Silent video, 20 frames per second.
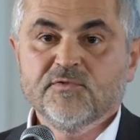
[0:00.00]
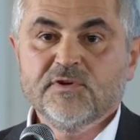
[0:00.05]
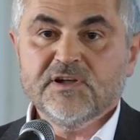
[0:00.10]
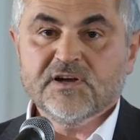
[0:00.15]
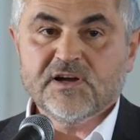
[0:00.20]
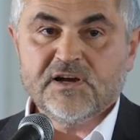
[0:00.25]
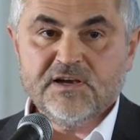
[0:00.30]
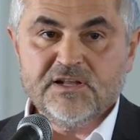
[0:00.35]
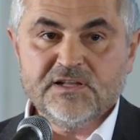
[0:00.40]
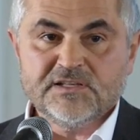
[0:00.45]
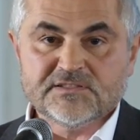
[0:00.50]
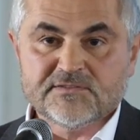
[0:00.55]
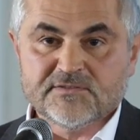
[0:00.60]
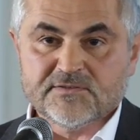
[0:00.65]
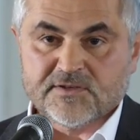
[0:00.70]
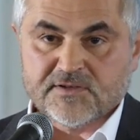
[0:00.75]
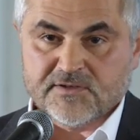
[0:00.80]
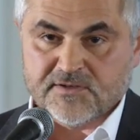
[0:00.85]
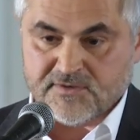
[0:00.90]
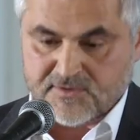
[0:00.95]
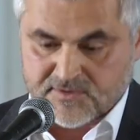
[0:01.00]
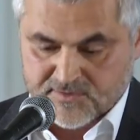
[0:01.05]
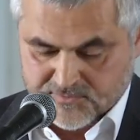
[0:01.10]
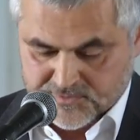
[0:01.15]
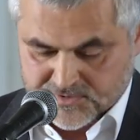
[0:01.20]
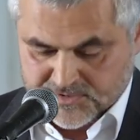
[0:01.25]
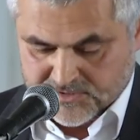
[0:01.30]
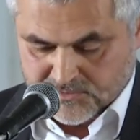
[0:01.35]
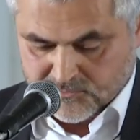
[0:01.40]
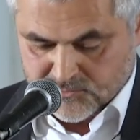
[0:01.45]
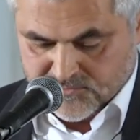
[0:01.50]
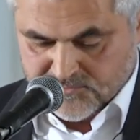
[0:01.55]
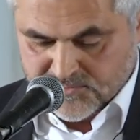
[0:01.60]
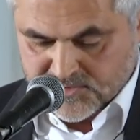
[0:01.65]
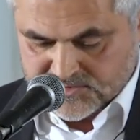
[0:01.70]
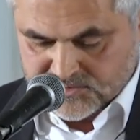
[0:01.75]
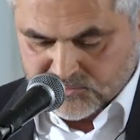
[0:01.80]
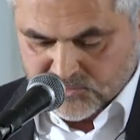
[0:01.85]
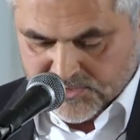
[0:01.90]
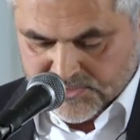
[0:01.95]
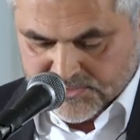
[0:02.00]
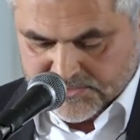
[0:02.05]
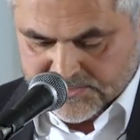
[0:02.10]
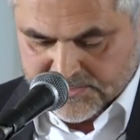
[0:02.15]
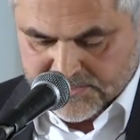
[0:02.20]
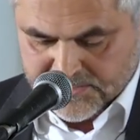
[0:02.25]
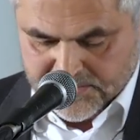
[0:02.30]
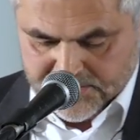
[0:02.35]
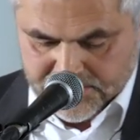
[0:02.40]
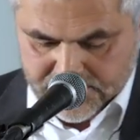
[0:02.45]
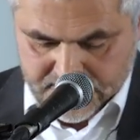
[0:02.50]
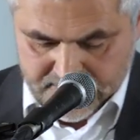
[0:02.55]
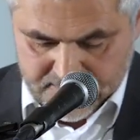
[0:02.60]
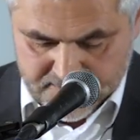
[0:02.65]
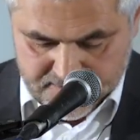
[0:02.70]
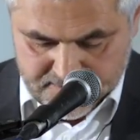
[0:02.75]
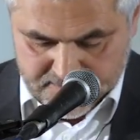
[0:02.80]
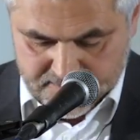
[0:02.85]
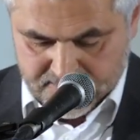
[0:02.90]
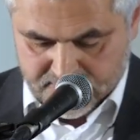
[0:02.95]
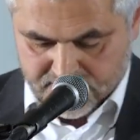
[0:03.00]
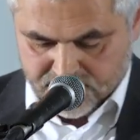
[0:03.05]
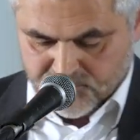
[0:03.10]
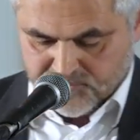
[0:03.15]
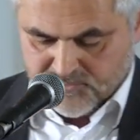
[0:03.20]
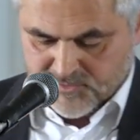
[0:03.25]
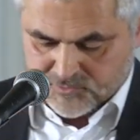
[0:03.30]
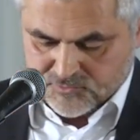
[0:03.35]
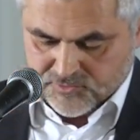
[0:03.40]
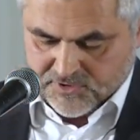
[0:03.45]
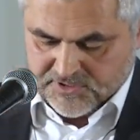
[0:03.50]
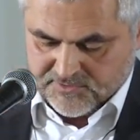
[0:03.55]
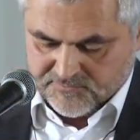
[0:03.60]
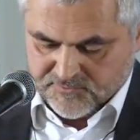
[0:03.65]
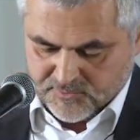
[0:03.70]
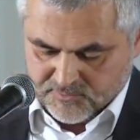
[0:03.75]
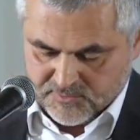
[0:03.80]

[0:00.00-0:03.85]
увлеклись э, вот этой вот виртуальной, э, виртуальным